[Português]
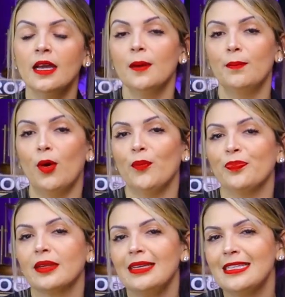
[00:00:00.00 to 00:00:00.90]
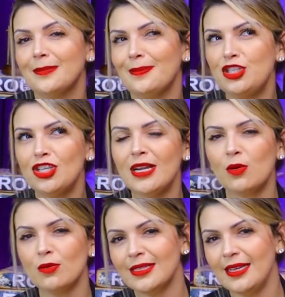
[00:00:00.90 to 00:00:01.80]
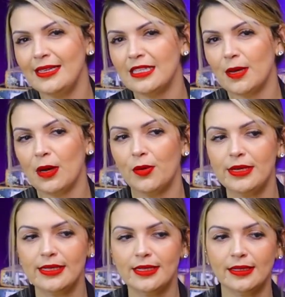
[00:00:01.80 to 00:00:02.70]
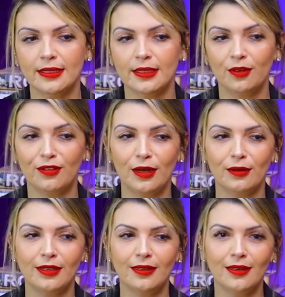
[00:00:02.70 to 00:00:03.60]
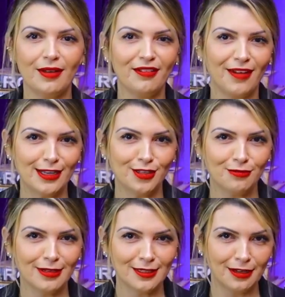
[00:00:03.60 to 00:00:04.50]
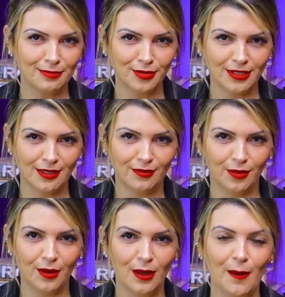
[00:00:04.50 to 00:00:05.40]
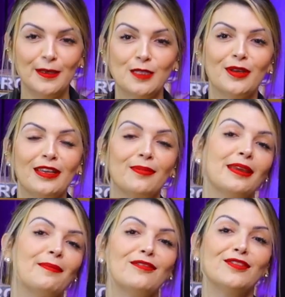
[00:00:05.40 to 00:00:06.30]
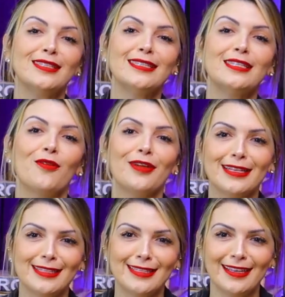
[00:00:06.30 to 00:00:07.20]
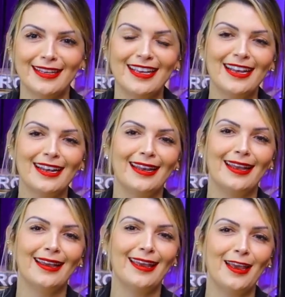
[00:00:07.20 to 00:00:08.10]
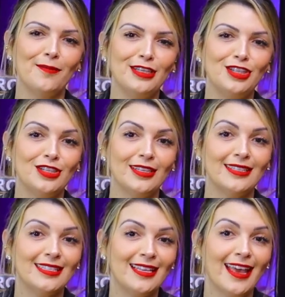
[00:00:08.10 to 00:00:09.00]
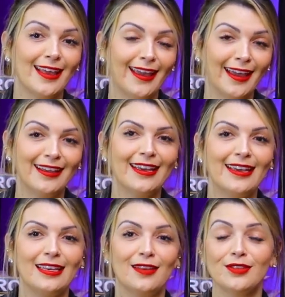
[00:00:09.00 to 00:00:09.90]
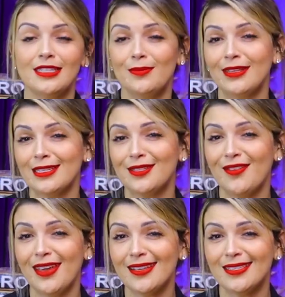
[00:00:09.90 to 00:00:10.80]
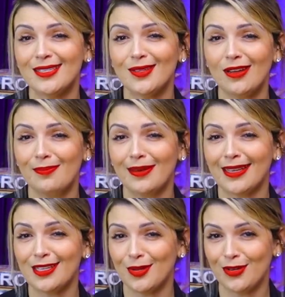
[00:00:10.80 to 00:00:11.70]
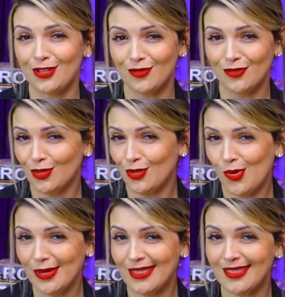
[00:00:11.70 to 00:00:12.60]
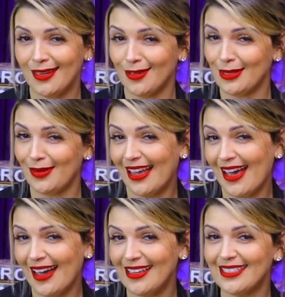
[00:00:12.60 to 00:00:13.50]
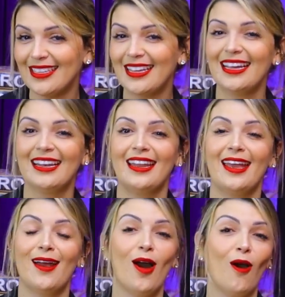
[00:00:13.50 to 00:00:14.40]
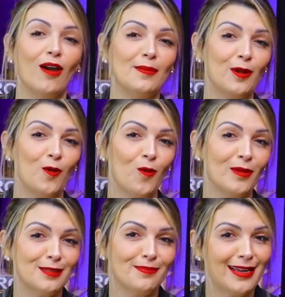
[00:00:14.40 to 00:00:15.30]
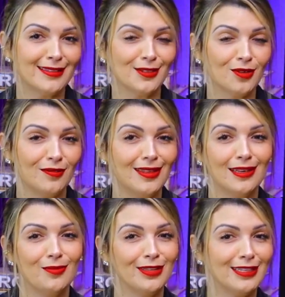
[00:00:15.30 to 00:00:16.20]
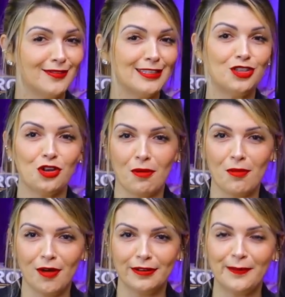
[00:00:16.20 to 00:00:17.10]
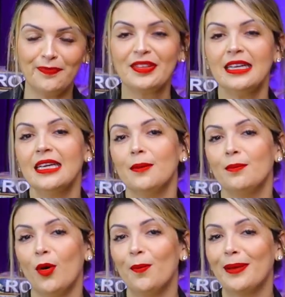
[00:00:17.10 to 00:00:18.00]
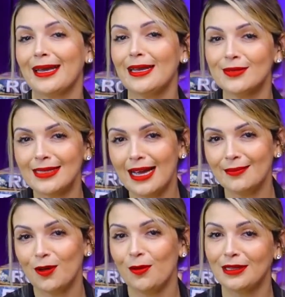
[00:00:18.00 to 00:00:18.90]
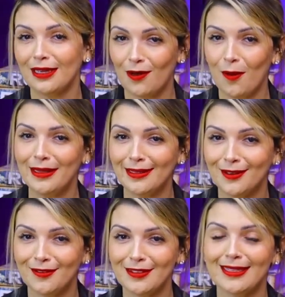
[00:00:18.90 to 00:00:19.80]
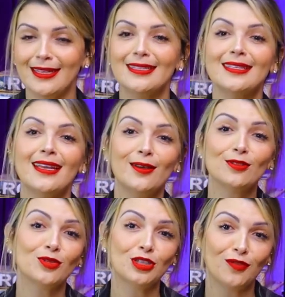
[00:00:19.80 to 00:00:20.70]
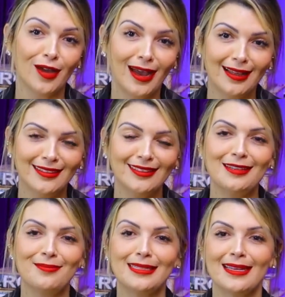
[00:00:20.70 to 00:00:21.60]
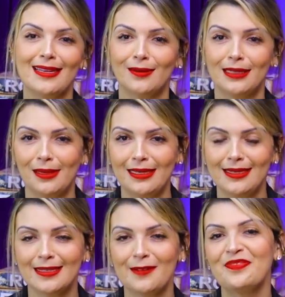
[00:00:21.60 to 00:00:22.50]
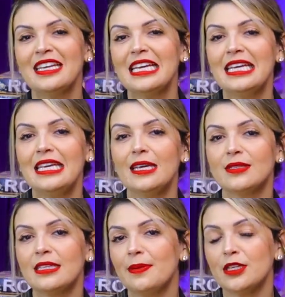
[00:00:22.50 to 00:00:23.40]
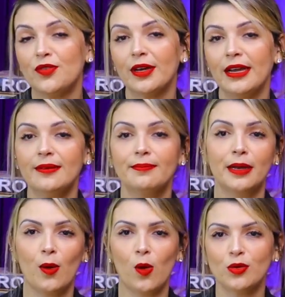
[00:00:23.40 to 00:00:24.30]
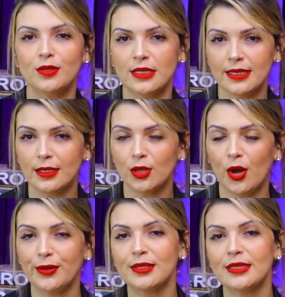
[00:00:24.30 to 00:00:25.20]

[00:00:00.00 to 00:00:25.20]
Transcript: Bom, expandir a consciência é uma coisa que eu falo que não é fácil, mas não é impossível. Mesmo porque, porque para você se conhecer, né, realmente se requer que você muitas vezes olhe para questões de, suas que não são legais, né, olhe para algumas partes da sua vida que muitas vezes te incomodam. Bom, para quem não sabe, como eu estava comentando com vocês, eu sou advogada empresarial trabalhista. E eu sempre advoguei para outros escritórios